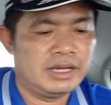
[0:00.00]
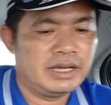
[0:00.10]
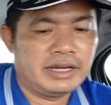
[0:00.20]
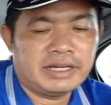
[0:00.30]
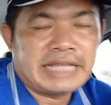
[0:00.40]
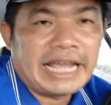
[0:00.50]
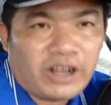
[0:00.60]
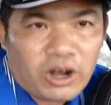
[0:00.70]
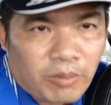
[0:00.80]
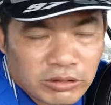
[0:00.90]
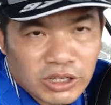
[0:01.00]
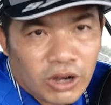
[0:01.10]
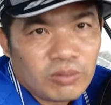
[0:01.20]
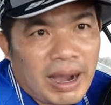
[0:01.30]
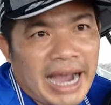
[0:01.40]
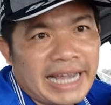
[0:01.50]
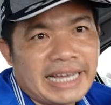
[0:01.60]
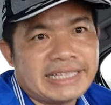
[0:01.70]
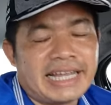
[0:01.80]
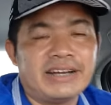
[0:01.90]
đó thì có một số
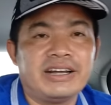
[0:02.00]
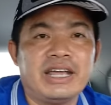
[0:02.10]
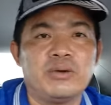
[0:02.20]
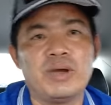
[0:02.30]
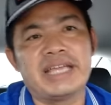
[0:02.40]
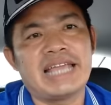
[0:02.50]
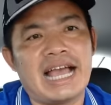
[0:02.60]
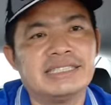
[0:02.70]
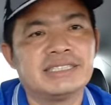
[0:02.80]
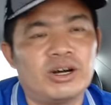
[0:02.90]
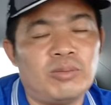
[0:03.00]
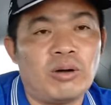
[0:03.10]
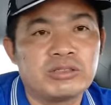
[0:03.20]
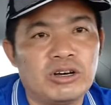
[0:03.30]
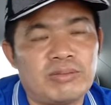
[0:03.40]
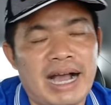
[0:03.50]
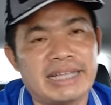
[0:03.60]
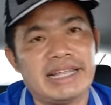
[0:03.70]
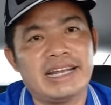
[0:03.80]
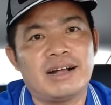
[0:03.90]
bài thì nó nêu nguyên nhân còn một số bài
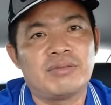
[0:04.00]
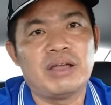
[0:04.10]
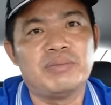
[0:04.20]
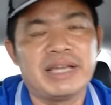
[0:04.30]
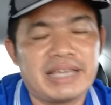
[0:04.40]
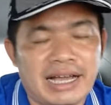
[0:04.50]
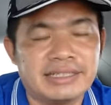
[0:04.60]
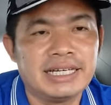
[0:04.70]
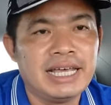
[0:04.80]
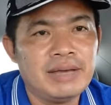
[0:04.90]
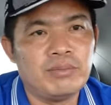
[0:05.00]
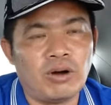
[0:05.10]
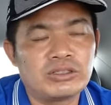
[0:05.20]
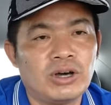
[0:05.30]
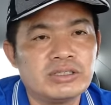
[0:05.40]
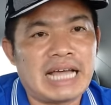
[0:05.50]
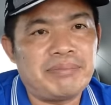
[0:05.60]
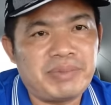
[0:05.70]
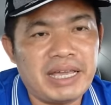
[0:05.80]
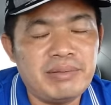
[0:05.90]
thì nó không nêu nguyên nhân một số
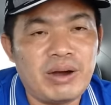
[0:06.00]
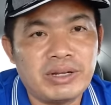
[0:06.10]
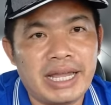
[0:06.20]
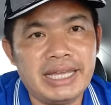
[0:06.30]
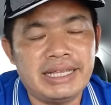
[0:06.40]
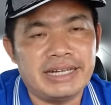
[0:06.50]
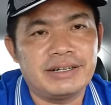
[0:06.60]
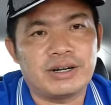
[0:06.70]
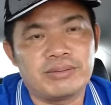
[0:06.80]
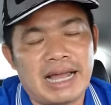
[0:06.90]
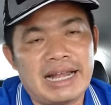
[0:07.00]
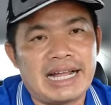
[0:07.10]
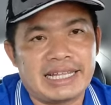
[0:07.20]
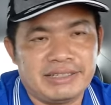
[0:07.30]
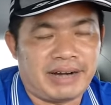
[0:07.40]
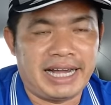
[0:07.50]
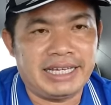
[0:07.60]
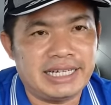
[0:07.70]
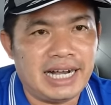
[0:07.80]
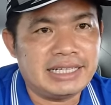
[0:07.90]
tạp chí báo chí thì nó cũng đã đăng như vậy
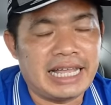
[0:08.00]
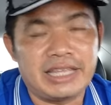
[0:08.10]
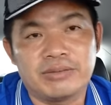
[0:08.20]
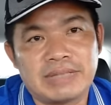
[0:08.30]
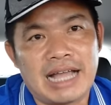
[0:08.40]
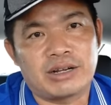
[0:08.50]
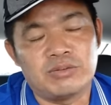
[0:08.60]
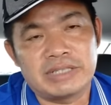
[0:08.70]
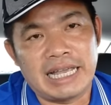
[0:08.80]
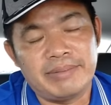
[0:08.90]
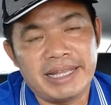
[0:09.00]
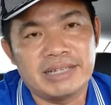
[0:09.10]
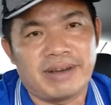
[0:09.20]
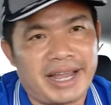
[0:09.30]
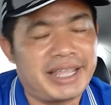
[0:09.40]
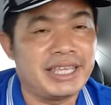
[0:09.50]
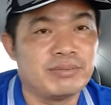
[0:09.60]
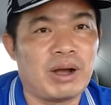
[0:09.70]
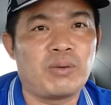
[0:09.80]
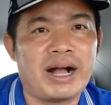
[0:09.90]
á, thì chúng ta cũng sẽ biết như vậy
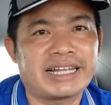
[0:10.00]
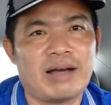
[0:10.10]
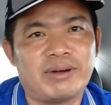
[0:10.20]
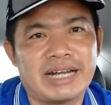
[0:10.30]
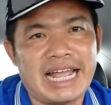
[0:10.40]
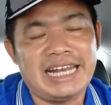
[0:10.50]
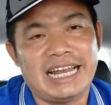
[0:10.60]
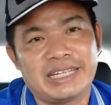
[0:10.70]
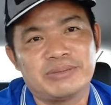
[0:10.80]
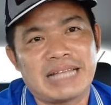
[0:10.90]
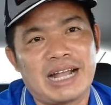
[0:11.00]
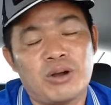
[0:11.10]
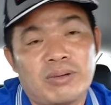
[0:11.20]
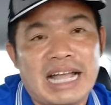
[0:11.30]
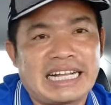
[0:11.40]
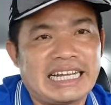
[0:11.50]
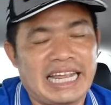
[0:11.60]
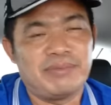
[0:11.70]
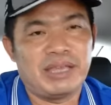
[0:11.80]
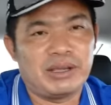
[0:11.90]
nhưng mà quan trọng ở đây là chúng ta rút ra kinh
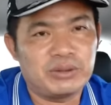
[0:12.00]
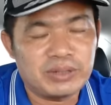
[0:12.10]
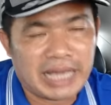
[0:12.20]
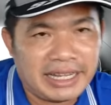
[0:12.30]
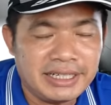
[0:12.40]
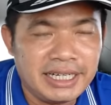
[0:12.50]
nghiệm gì của chúng chị